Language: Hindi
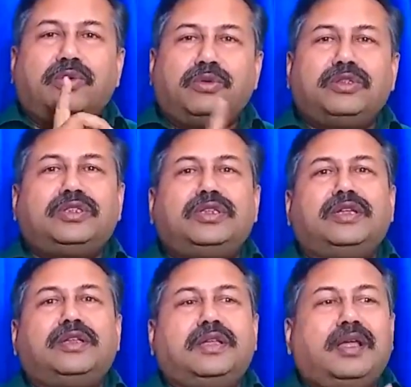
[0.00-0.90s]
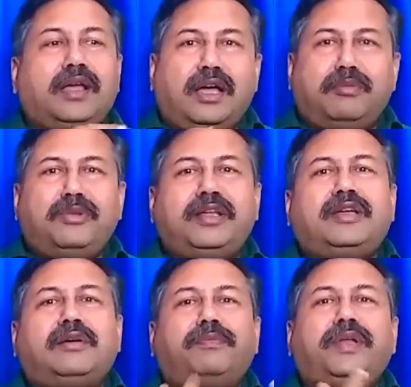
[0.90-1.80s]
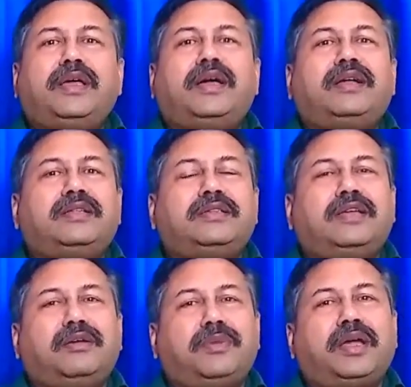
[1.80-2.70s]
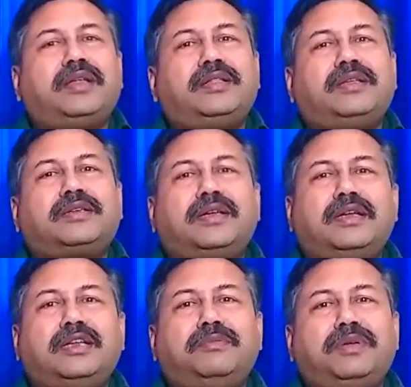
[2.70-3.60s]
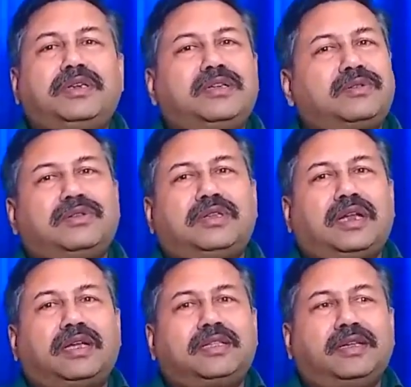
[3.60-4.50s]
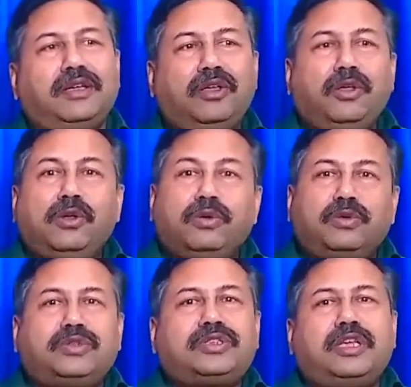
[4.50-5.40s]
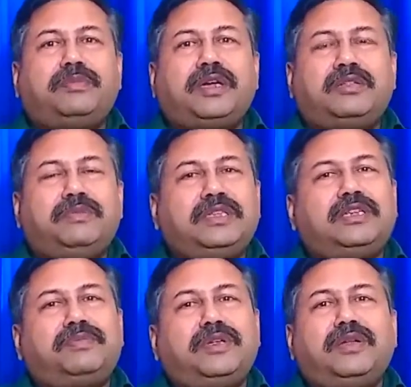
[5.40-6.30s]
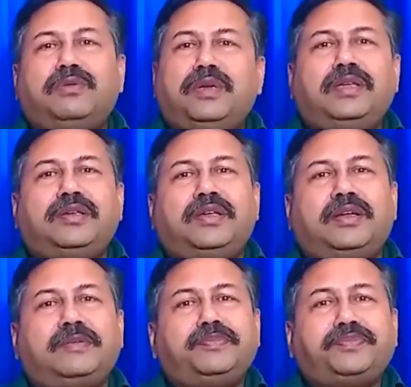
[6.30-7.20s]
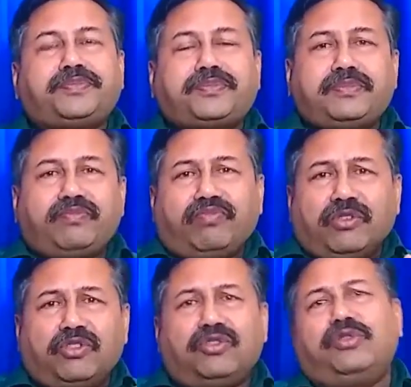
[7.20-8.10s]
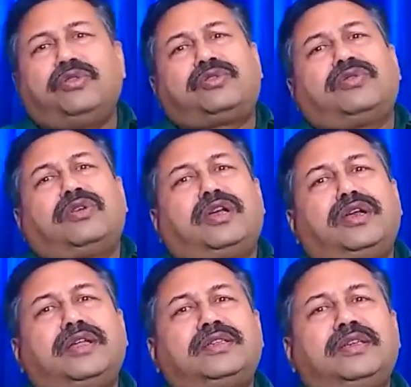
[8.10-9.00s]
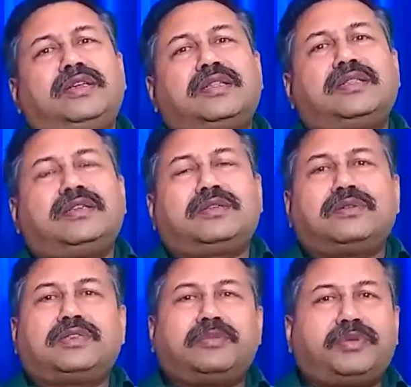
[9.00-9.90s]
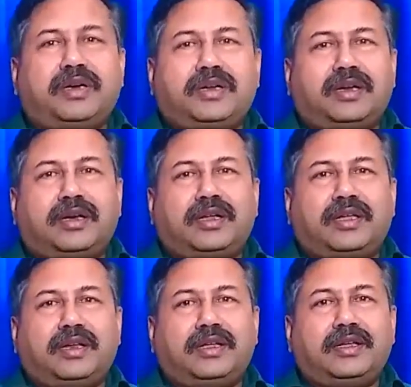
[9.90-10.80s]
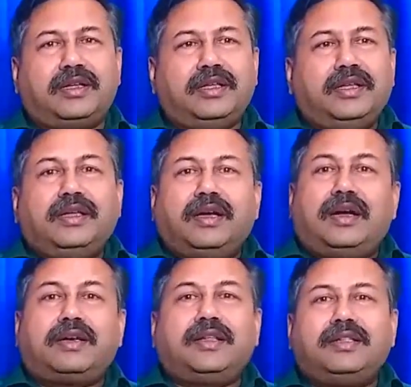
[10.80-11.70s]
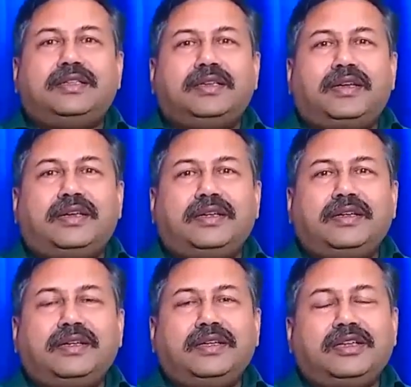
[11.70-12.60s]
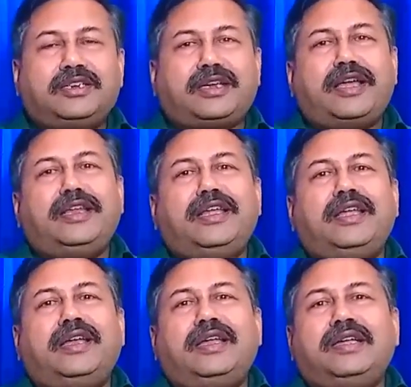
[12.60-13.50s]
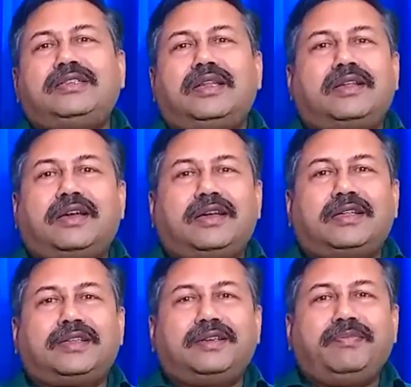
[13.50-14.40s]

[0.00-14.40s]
उस दिन हमने अपने हाथ से हमारे देश का इंडिपेंडेंस को जला दिया उसके बाद बीजेपी ने वही किया जो उसको करना चाहिए था देश को सेपरेट करने के लिए अटल जी आए शाइनिंग इंडिया चल रहा था